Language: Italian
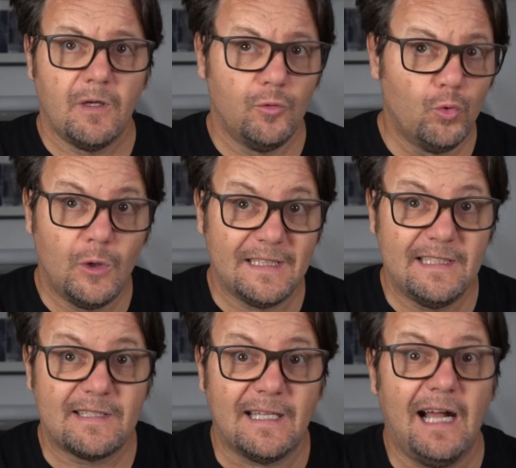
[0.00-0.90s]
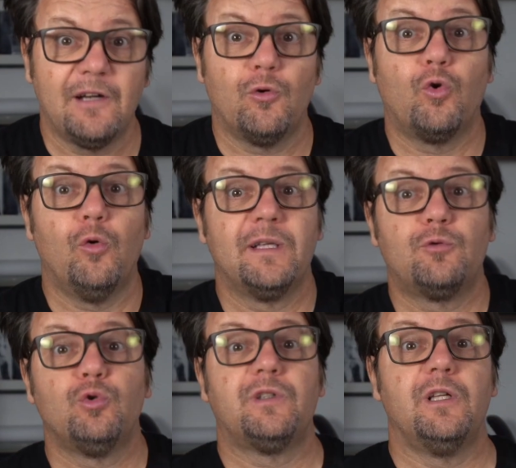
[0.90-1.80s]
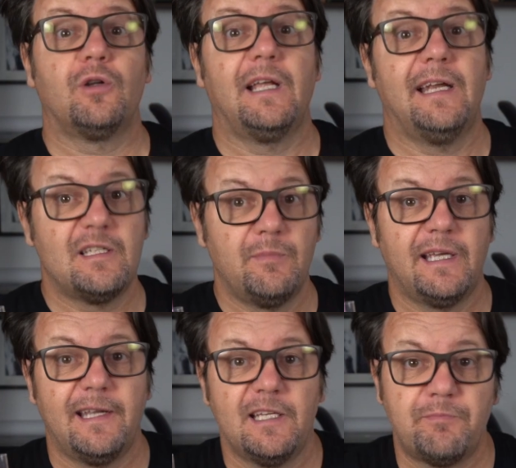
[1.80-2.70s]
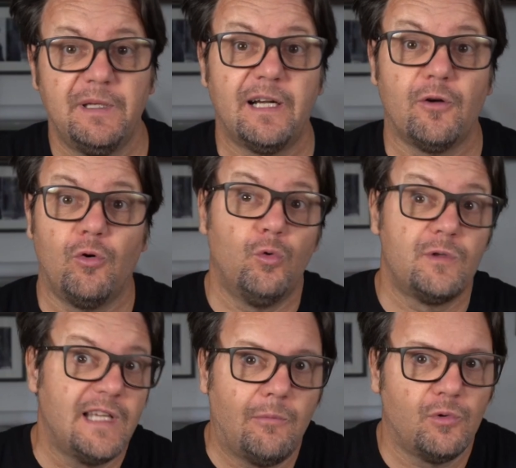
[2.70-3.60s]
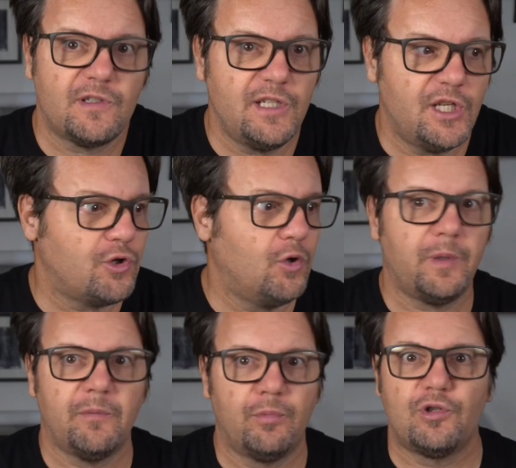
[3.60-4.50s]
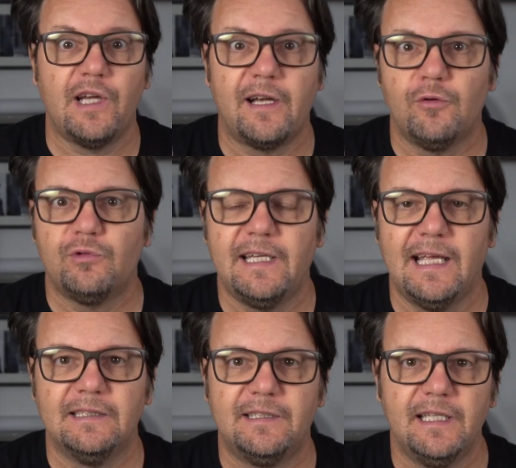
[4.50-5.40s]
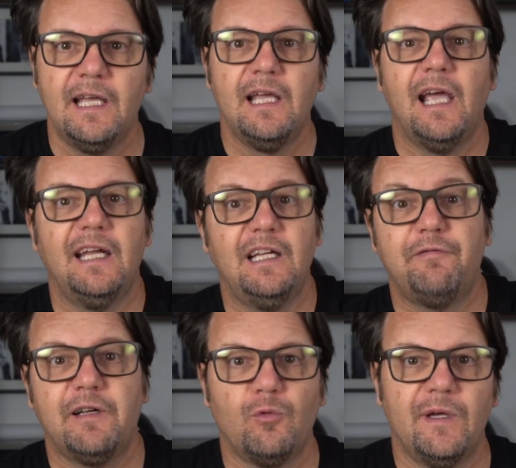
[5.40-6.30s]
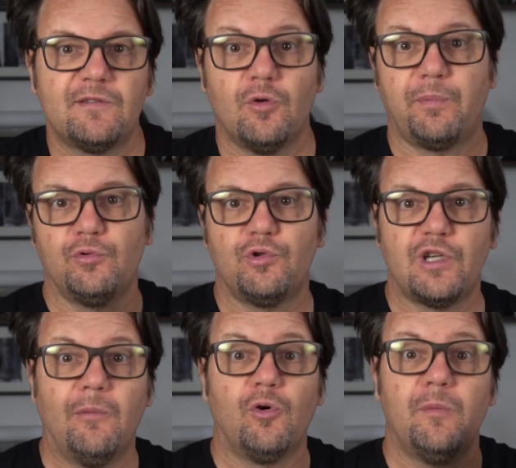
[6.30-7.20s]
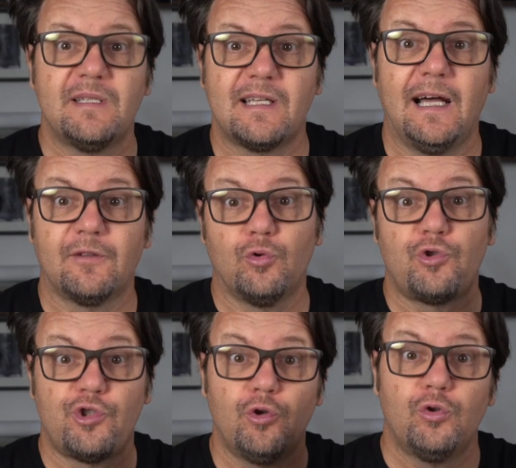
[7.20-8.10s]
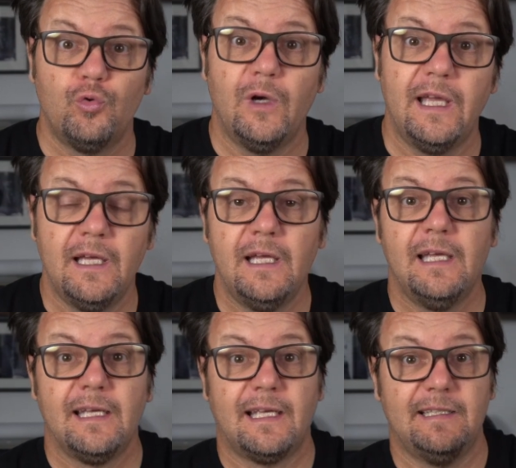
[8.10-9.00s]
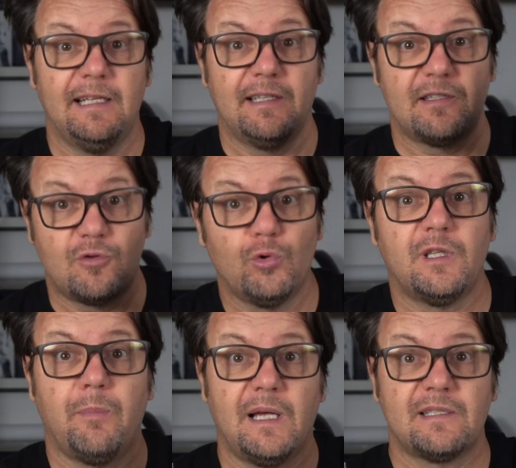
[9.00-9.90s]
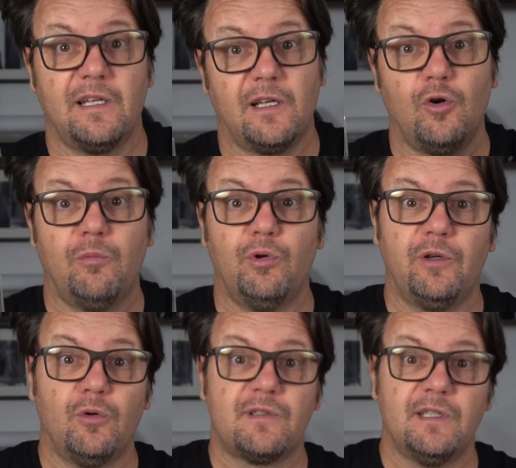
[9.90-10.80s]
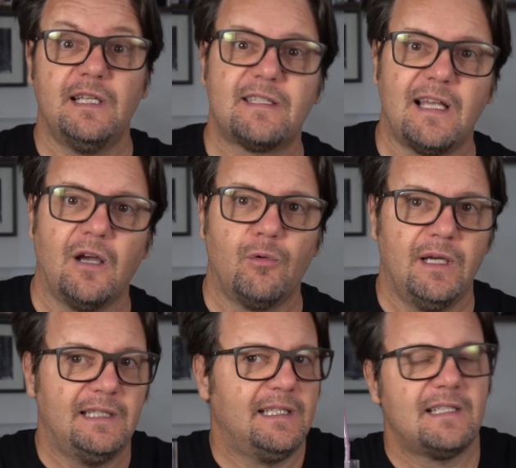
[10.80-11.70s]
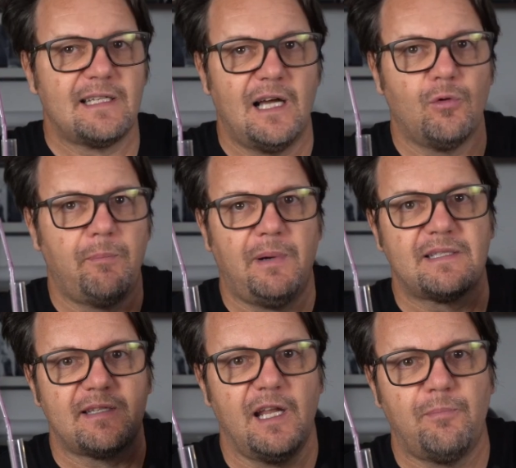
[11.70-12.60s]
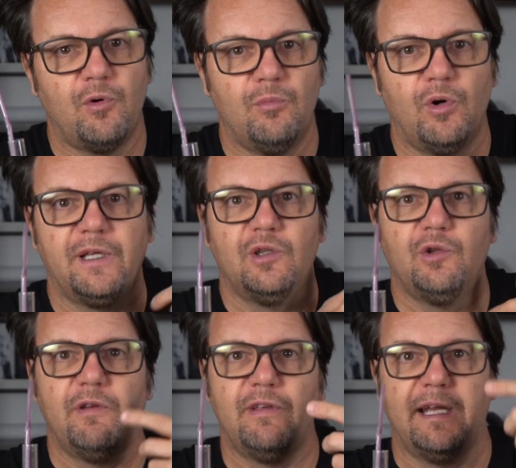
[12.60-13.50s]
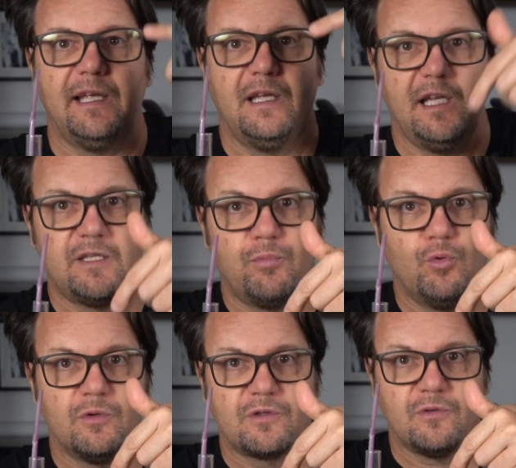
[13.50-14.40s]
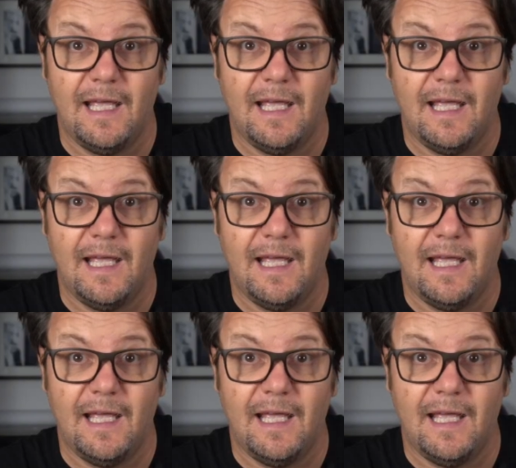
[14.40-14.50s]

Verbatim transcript: Nulla di strano, come tutti gli organismi che respirano, usiamo ossigeno per bruciare i nutrienti e nel far questo produciamo come scarto CO2 che dai tessuti passa nei globuli rossi del sangue e dal sangue passa nei polmoni dove viene espulso.